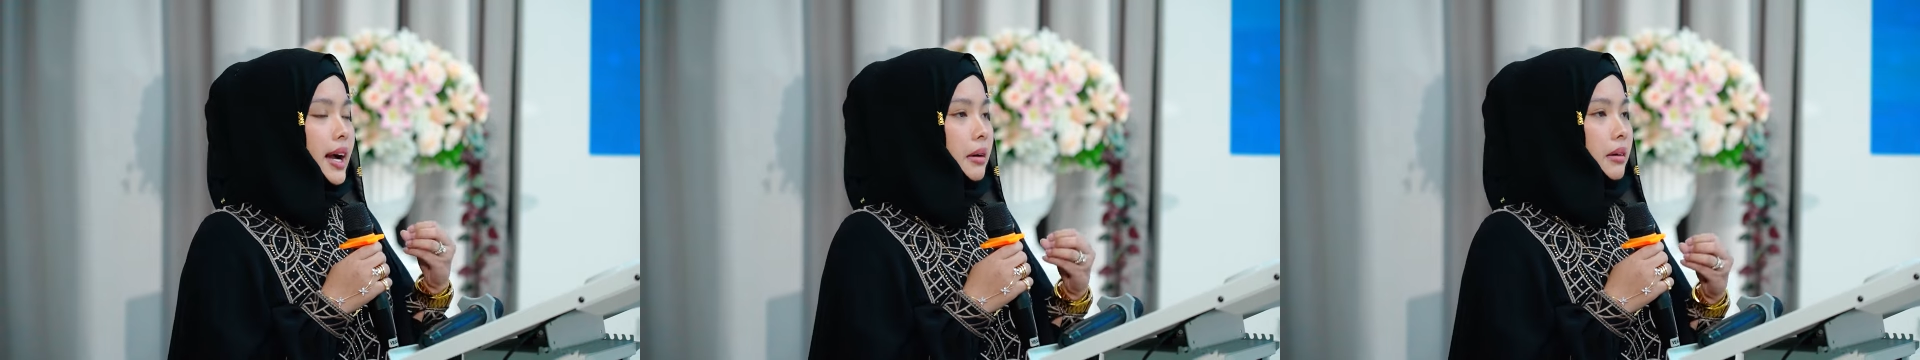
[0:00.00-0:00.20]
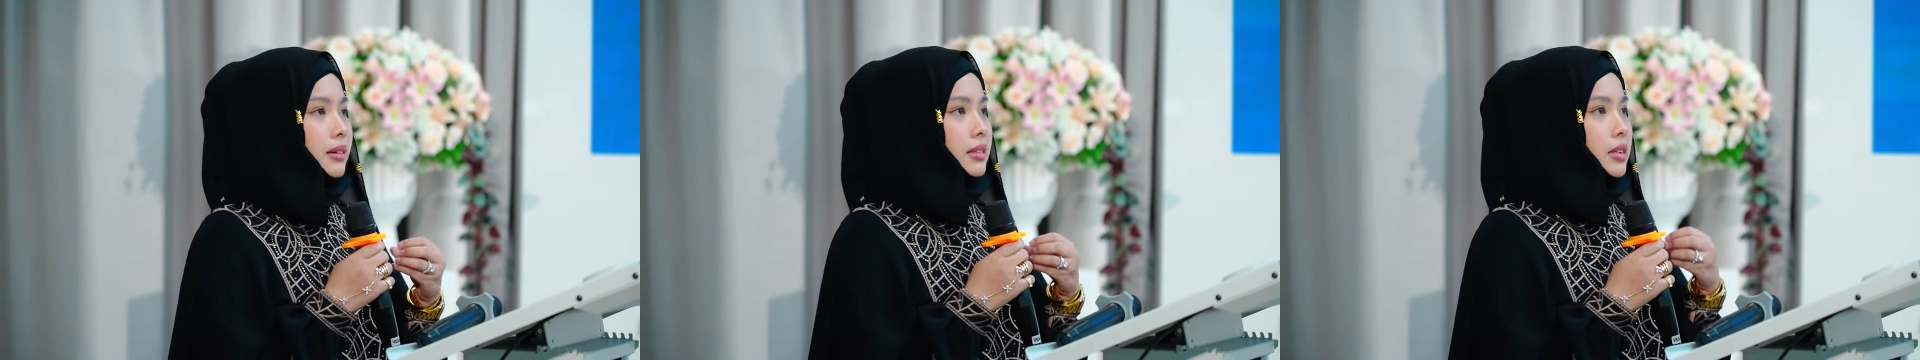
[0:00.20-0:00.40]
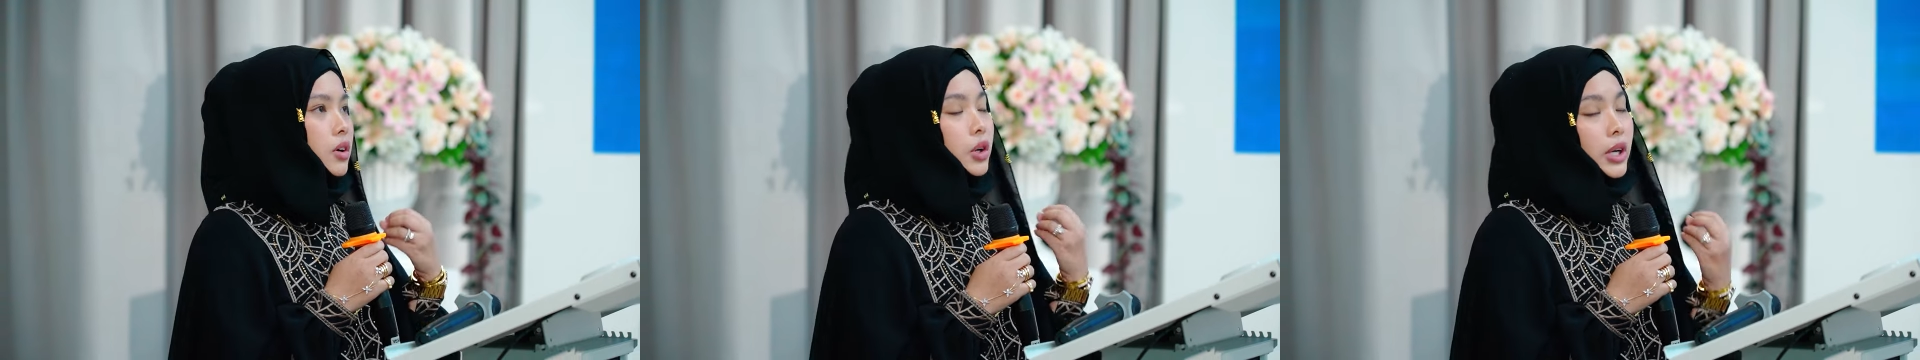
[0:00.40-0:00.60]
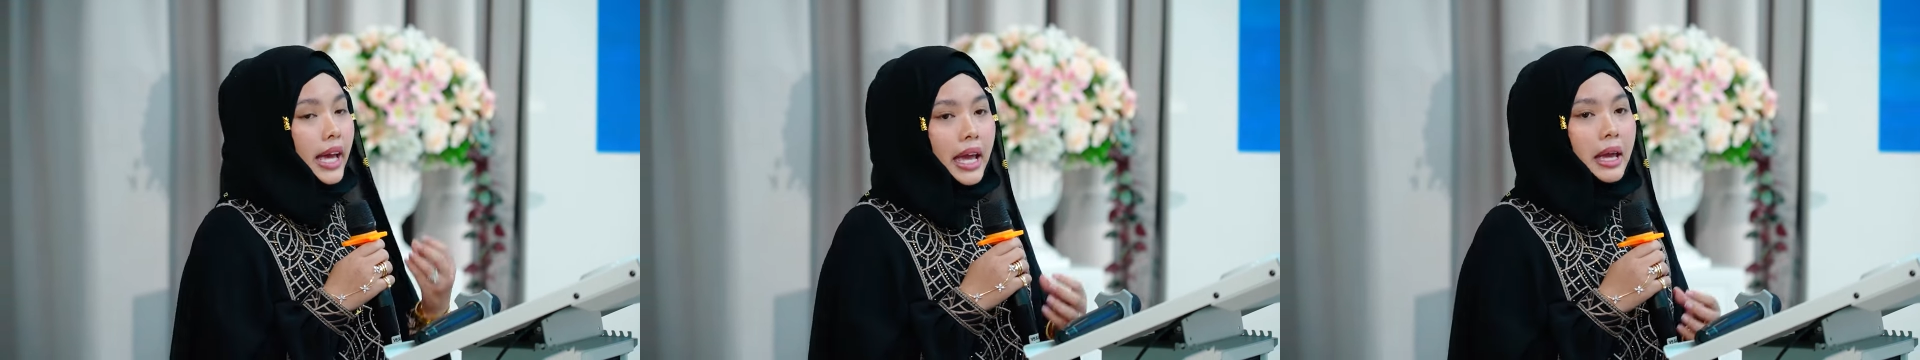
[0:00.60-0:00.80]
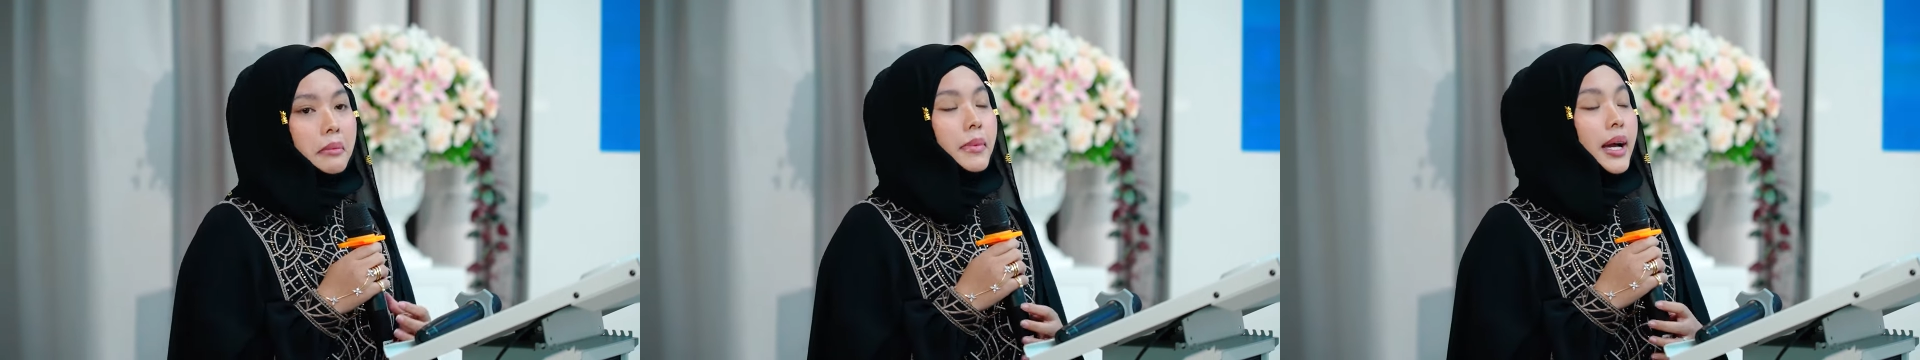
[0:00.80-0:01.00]
อย่างถ่อง
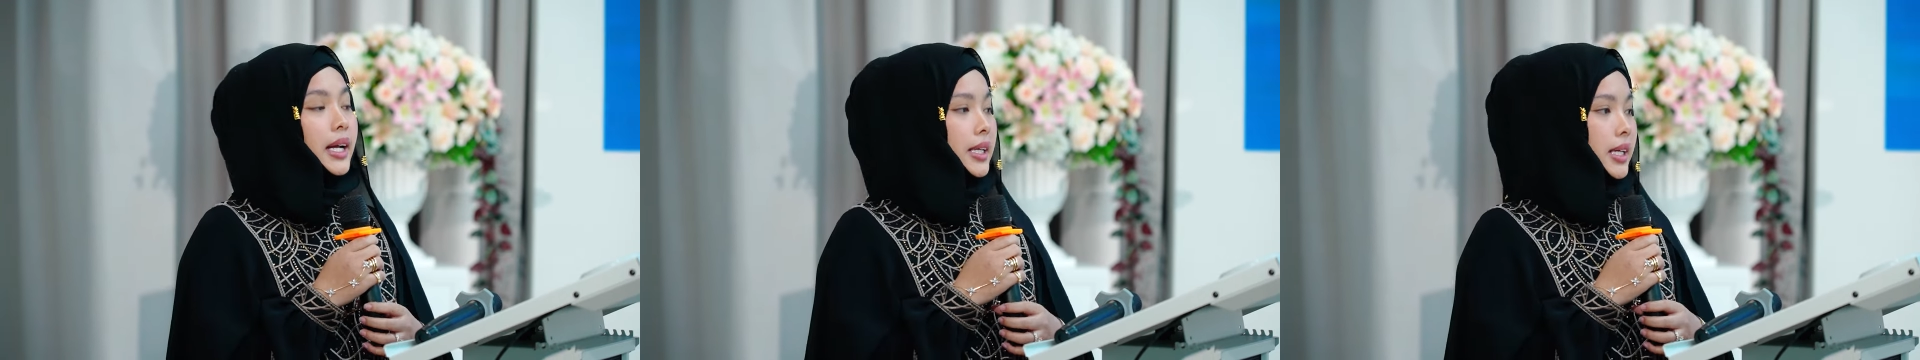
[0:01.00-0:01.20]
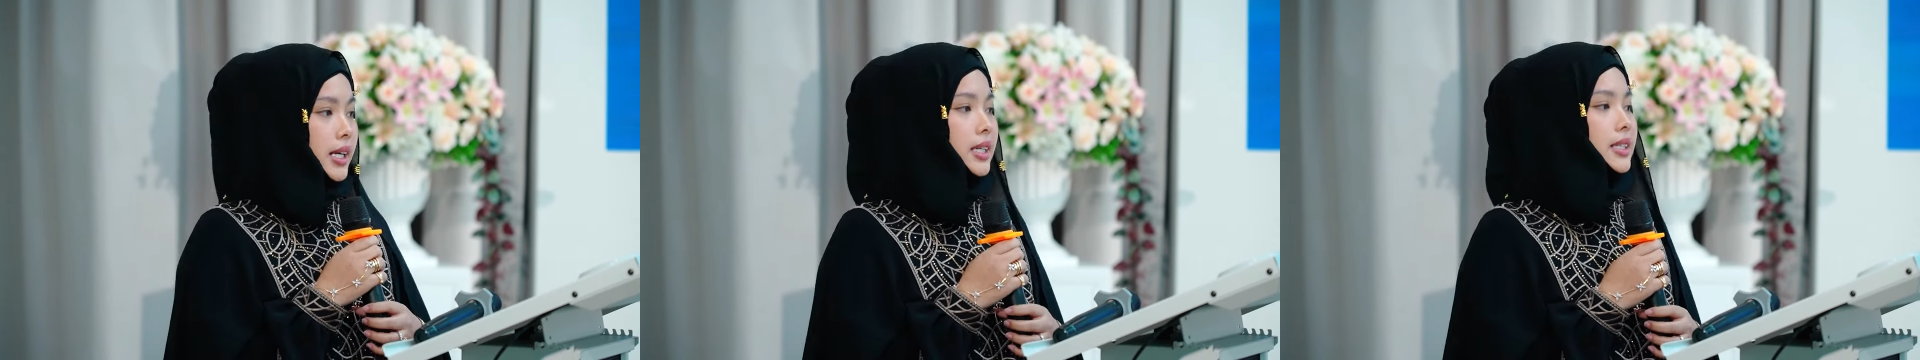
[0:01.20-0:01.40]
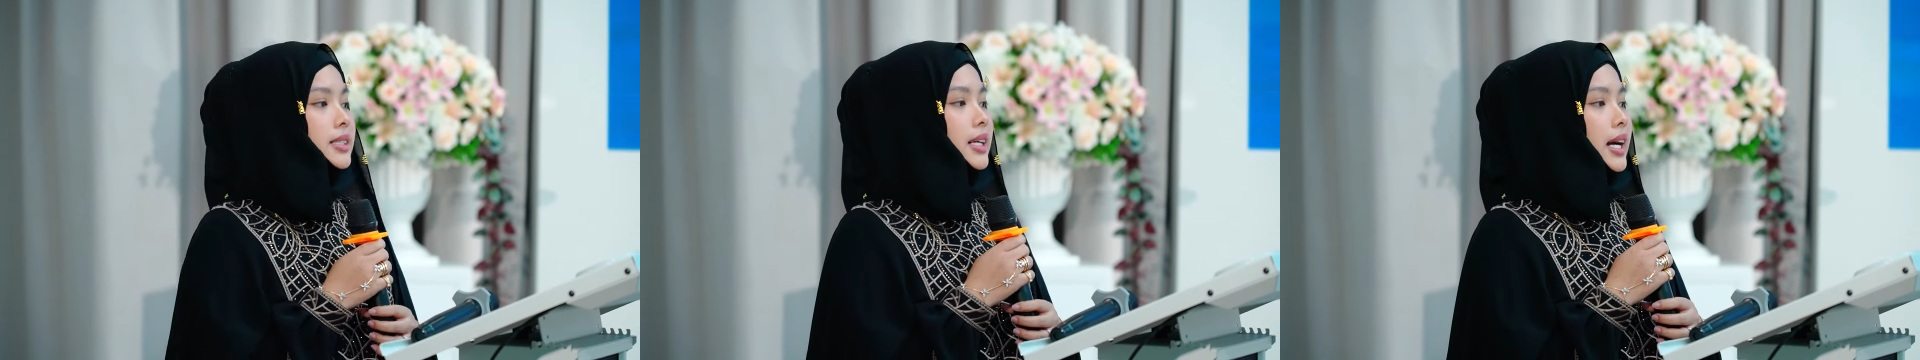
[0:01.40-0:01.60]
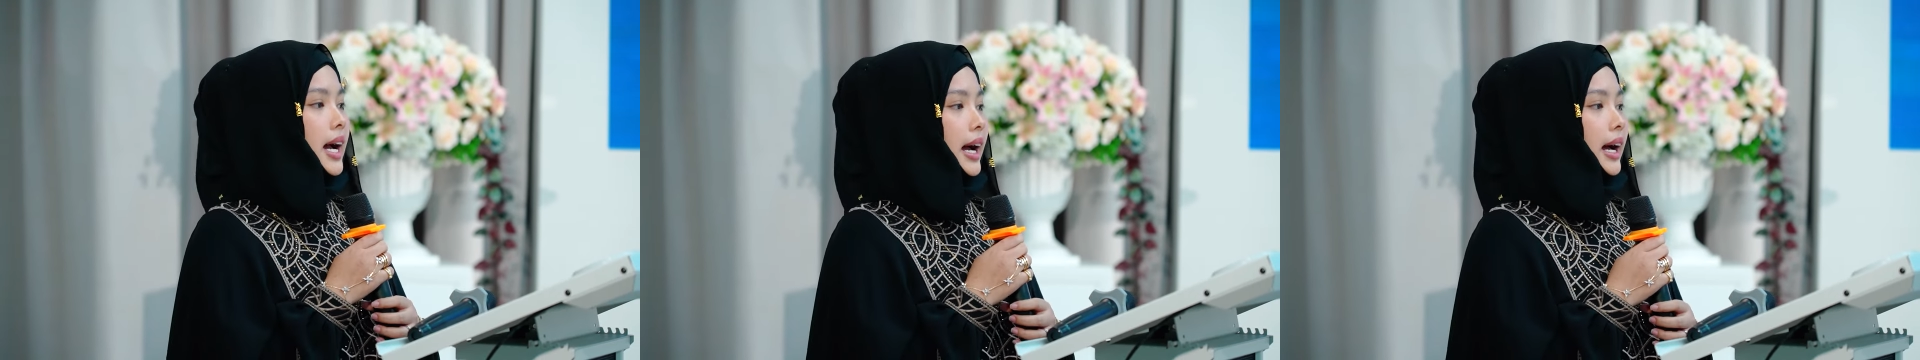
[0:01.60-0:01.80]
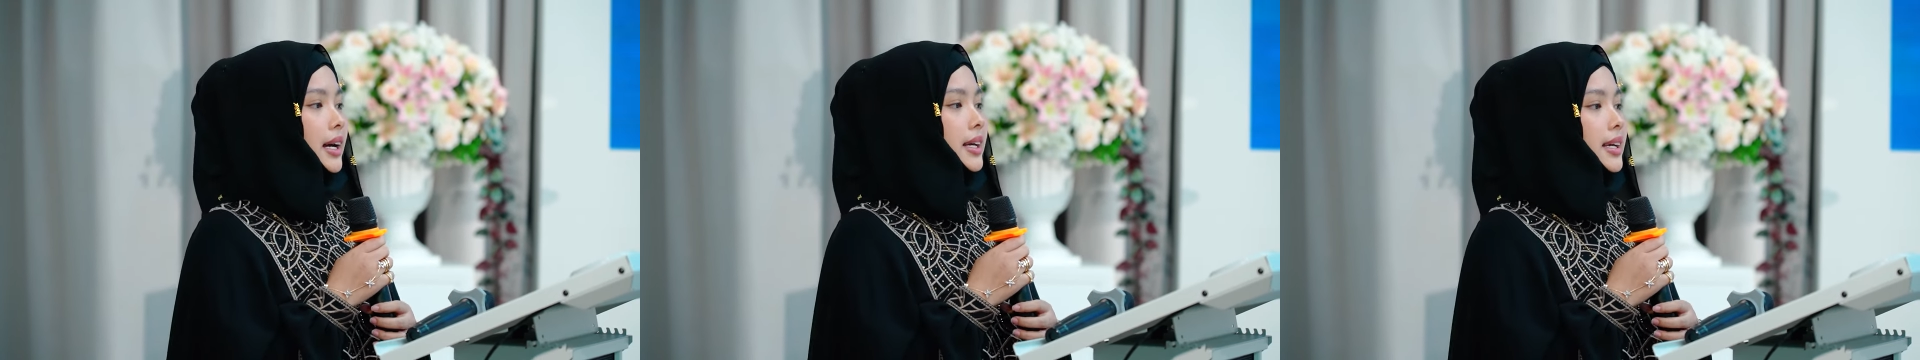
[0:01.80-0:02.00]
แท้มากยิ่งขึ้น
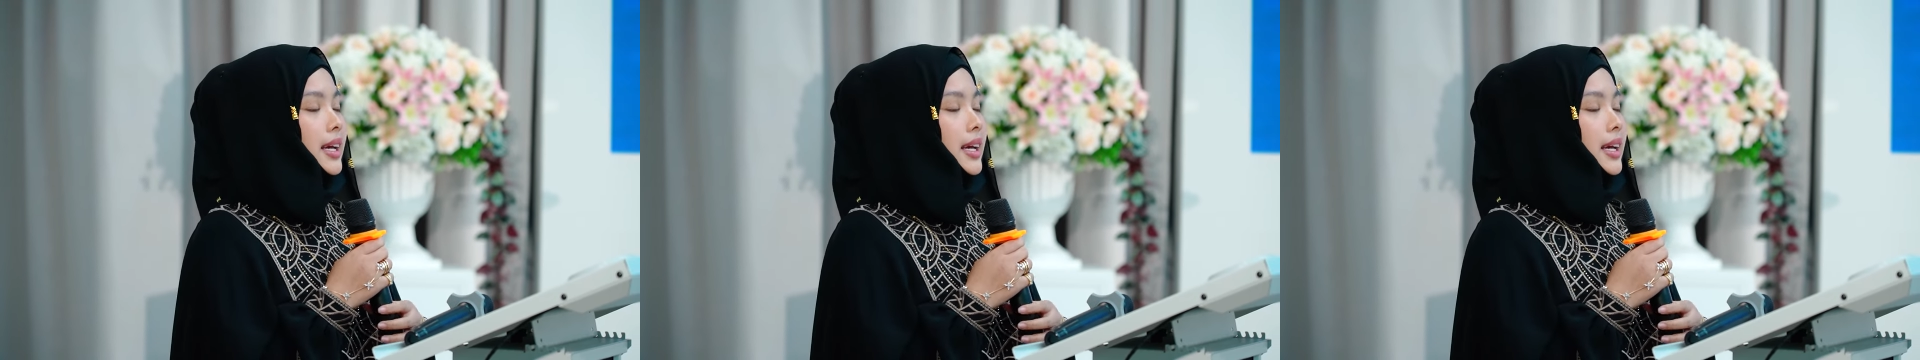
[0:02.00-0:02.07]
ค่ะ